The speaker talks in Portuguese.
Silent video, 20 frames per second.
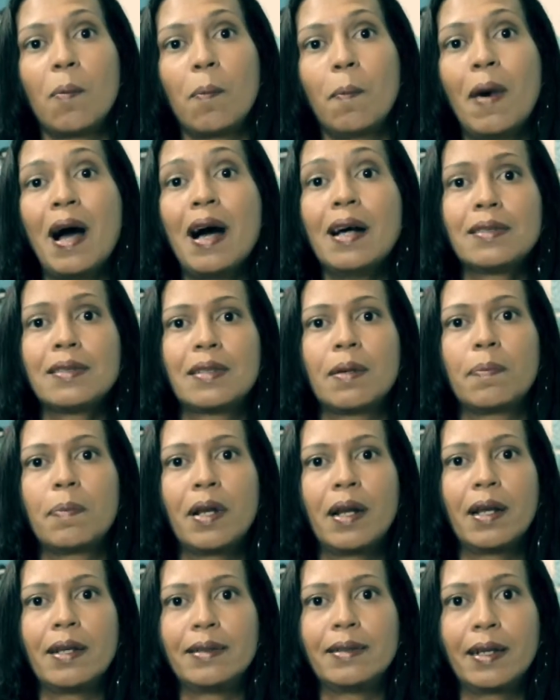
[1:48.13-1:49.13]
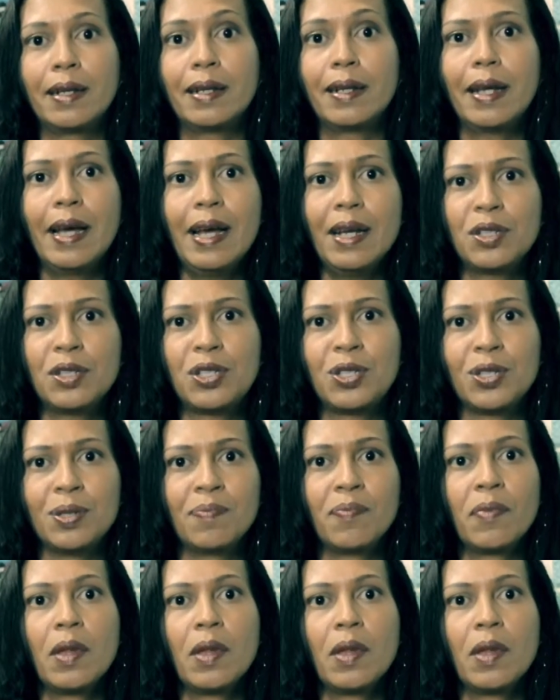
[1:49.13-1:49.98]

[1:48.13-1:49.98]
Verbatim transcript: passa pela internet,